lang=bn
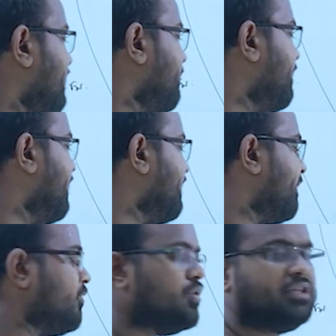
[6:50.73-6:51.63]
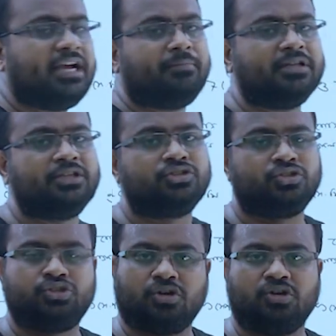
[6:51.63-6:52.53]
এটি মিডল টার্ম করতে আমাদের জন্য
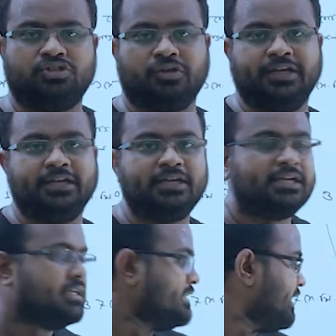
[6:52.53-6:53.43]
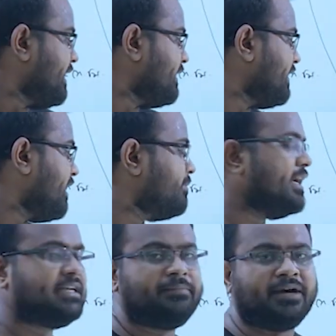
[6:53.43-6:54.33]
সহজ হয় সেক্ষেত্রে আমরা
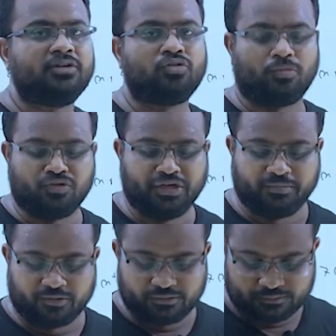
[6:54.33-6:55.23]
একটি মান কমন নিব